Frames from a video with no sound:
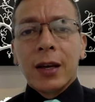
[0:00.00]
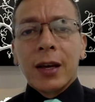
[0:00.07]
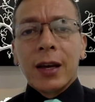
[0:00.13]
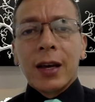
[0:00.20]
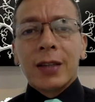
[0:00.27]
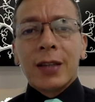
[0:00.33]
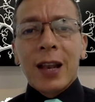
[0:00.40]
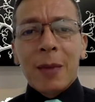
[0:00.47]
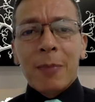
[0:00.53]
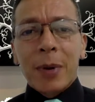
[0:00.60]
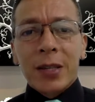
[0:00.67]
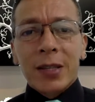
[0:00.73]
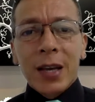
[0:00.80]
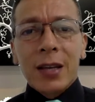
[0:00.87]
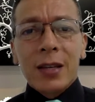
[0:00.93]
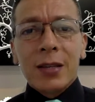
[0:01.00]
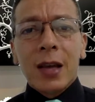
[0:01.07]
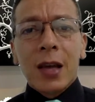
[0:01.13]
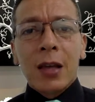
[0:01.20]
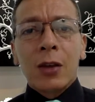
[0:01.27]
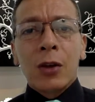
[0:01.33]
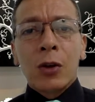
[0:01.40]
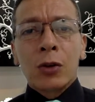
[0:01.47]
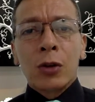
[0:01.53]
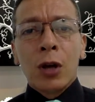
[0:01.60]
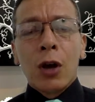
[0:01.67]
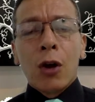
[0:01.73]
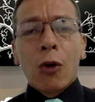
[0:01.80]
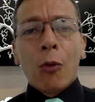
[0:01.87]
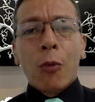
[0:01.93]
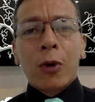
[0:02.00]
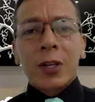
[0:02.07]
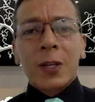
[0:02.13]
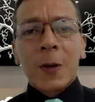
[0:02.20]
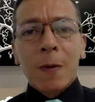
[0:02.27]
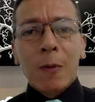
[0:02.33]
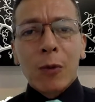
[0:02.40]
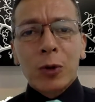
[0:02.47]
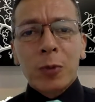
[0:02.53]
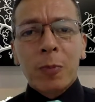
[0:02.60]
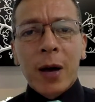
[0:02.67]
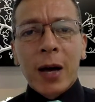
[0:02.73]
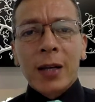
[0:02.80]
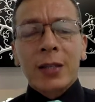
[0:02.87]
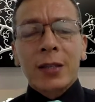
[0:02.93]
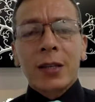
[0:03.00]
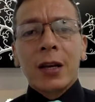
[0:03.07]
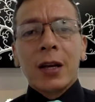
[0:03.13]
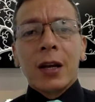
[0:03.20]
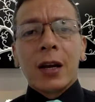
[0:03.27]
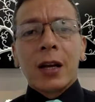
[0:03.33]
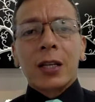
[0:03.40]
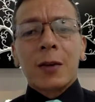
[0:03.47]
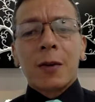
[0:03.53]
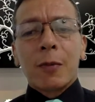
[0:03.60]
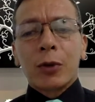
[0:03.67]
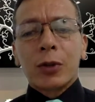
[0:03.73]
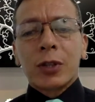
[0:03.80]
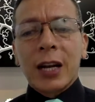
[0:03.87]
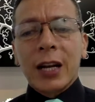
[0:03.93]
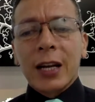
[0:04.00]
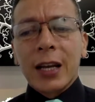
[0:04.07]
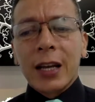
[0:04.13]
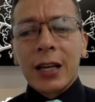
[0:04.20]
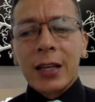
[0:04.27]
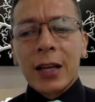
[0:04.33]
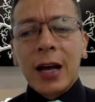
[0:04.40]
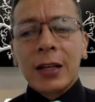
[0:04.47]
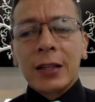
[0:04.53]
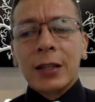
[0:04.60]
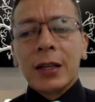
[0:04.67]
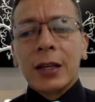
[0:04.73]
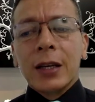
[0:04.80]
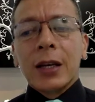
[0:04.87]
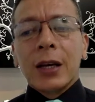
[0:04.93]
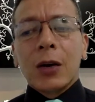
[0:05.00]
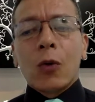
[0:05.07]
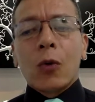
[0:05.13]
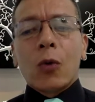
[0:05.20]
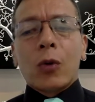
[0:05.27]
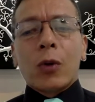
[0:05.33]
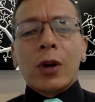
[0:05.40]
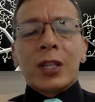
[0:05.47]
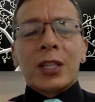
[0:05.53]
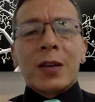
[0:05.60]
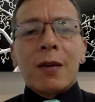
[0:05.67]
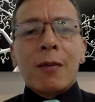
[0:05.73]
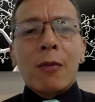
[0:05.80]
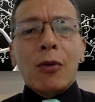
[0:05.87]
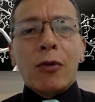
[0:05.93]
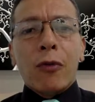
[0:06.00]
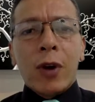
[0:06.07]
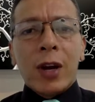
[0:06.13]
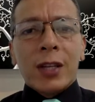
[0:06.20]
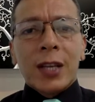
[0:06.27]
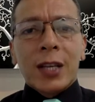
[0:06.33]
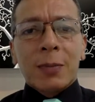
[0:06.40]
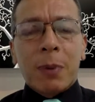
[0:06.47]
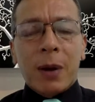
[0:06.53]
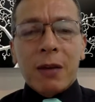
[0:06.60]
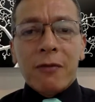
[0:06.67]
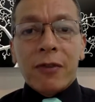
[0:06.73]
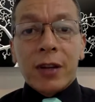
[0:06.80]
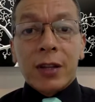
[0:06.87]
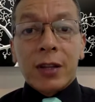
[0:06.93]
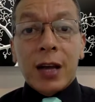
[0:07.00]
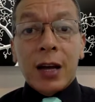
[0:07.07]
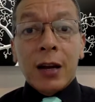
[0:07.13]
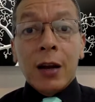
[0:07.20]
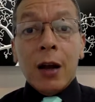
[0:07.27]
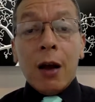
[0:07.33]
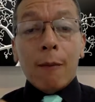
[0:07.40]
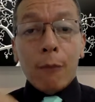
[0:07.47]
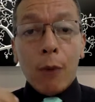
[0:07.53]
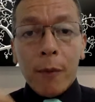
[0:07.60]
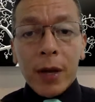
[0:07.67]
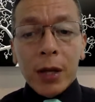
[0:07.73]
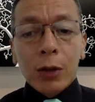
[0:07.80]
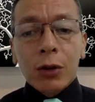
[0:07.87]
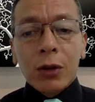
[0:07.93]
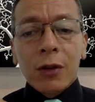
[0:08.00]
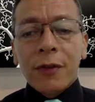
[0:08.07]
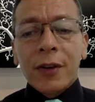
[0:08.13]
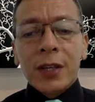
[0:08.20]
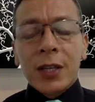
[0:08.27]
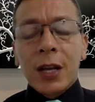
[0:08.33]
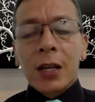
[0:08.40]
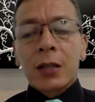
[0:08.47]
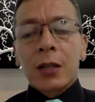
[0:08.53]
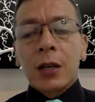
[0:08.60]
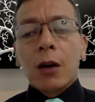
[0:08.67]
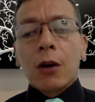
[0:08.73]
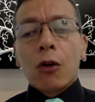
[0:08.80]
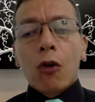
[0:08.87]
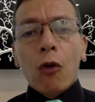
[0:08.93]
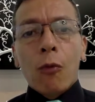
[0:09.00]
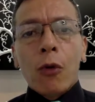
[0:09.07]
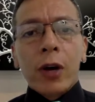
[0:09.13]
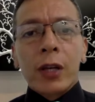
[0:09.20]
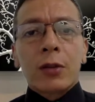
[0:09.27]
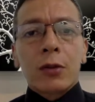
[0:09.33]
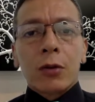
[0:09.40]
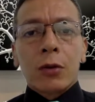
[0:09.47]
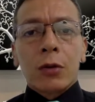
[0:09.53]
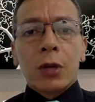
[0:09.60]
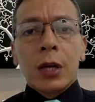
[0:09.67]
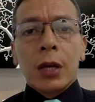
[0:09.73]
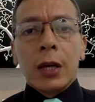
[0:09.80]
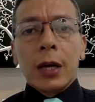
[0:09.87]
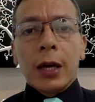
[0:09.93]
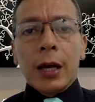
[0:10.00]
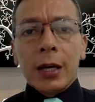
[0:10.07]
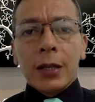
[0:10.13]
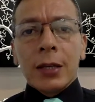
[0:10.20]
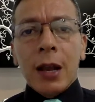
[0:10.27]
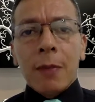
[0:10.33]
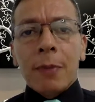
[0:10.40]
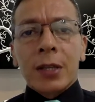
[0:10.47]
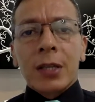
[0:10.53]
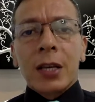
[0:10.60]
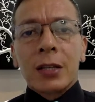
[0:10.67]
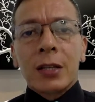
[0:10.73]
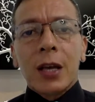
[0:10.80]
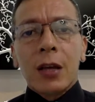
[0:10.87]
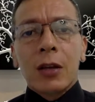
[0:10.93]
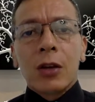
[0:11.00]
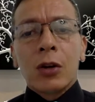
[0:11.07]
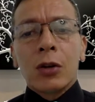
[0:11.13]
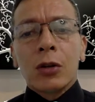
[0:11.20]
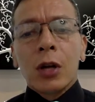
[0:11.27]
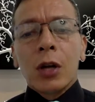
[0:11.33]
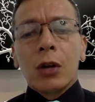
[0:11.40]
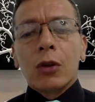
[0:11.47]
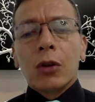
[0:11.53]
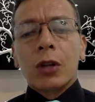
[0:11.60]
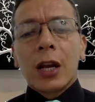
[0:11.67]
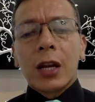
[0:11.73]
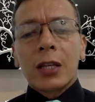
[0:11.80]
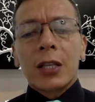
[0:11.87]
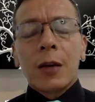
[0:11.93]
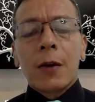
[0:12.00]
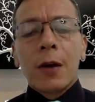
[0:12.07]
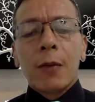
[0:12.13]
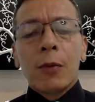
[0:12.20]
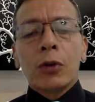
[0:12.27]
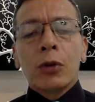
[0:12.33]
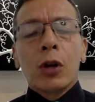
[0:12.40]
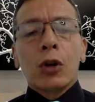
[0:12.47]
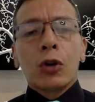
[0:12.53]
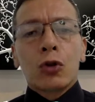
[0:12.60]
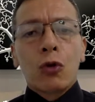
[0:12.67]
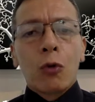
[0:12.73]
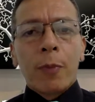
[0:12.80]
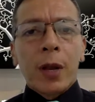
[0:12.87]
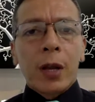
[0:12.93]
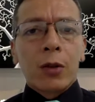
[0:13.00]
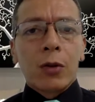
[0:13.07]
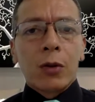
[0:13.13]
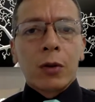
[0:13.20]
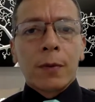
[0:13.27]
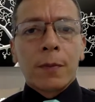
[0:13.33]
es en la presencia de Dios como recibimos paz, recibimos tranquilidad, recibimos fuerzas para enfrentar momentos difíciles como estos. Es en la presencia de Dios donde recibimos su perdón.